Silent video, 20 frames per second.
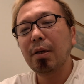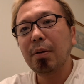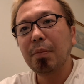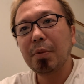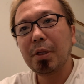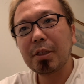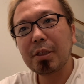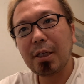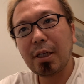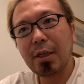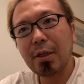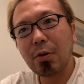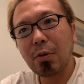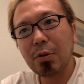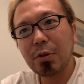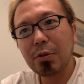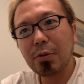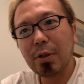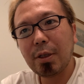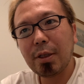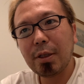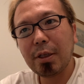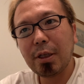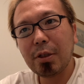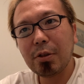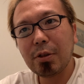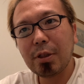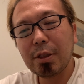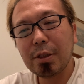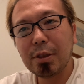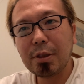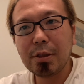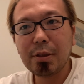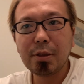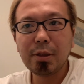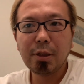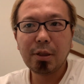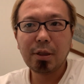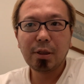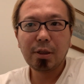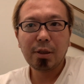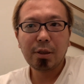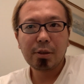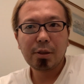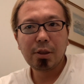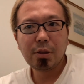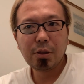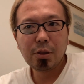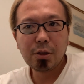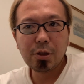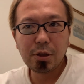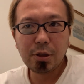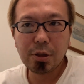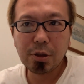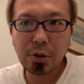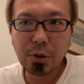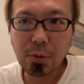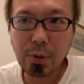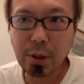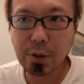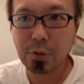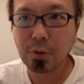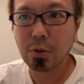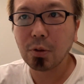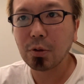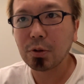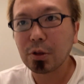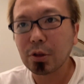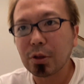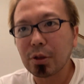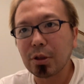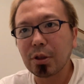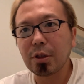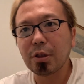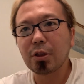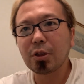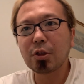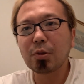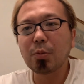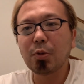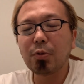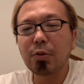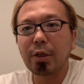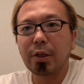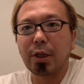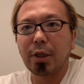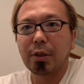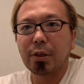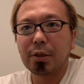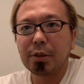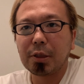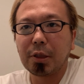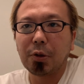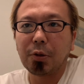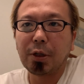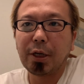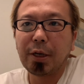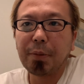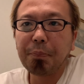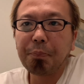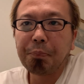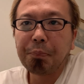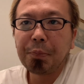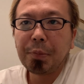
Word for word: 皆さんこんにちは大樹です、えー、先日とあるコーチに質問を受けたんですけどね、